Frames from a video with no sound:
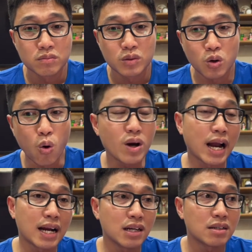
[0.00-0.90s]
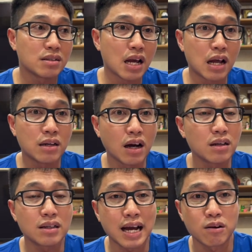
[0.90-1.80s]
cố gắng để
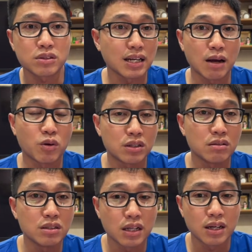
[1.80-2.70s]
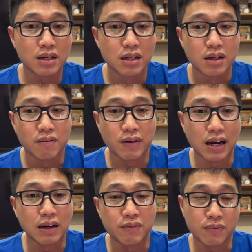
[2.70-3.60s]
nâng cao tất cả mọi thứ như thế.
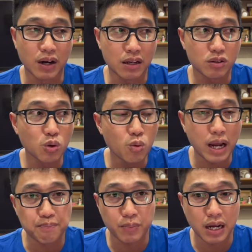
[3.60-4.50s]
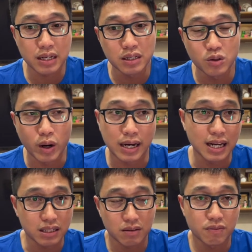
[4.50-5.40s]
Và vì vậy nó thu hẹp cái khoảng
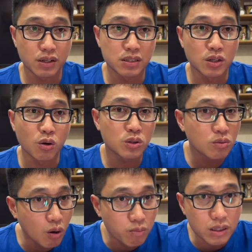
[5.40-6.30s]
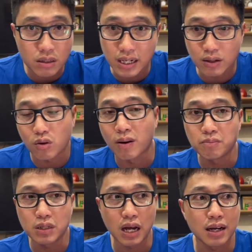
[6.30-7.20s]
cách về trình độ chuyên môn giữa các đội bóng,
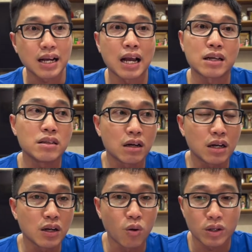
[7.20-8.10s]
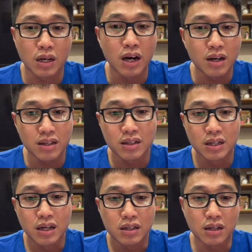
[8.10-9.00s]
kể cả những cái đội lớn,
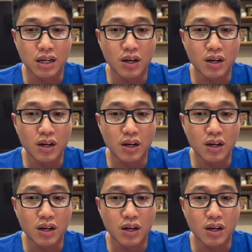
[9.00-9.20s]
những cái